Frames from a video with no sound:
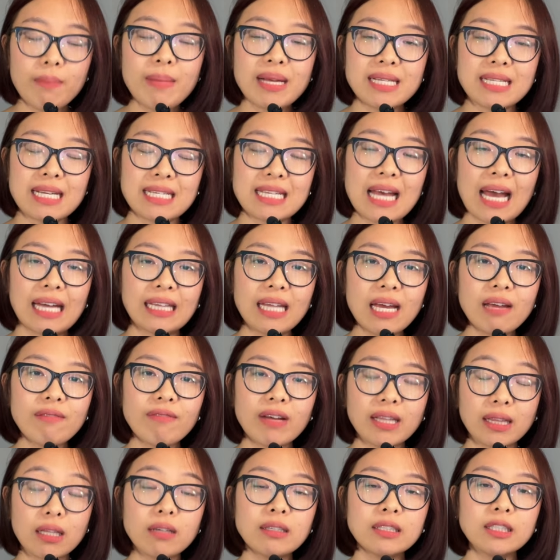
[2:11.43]
Thì mình sẽ giải
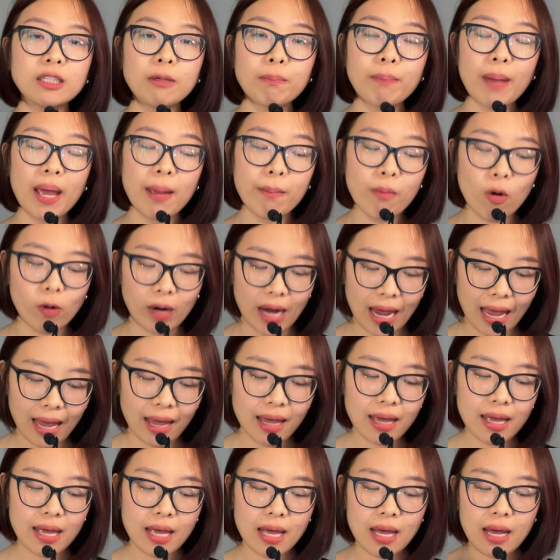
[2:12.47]
thích về từng chữ P một
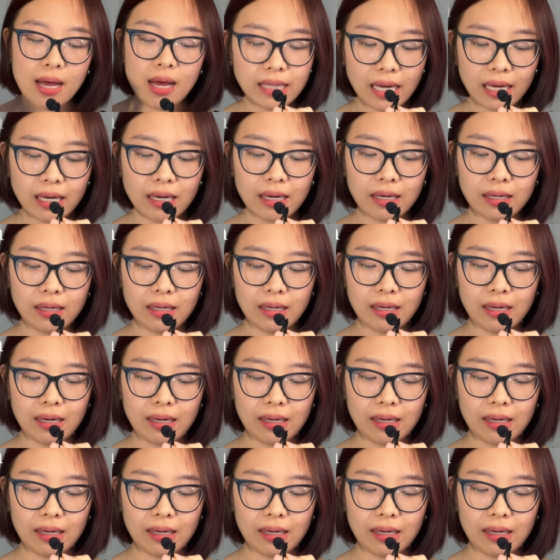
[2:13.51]
ha. Thứ nhất